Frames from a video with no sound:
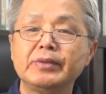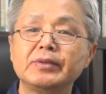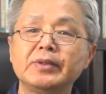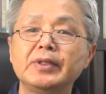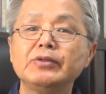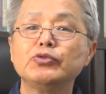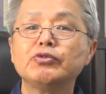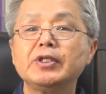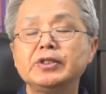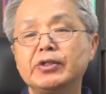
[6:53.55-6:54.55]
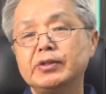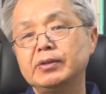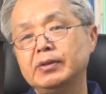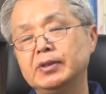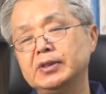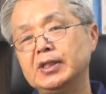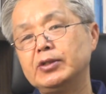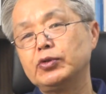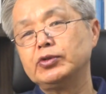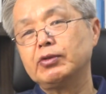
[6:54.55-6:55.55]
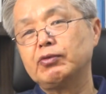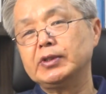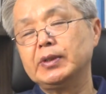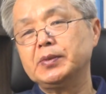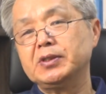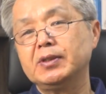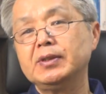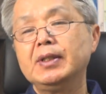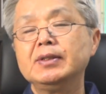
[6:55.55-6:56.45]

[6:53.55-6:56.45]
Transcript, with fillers: 그런데 주관적 실존적 관점에서는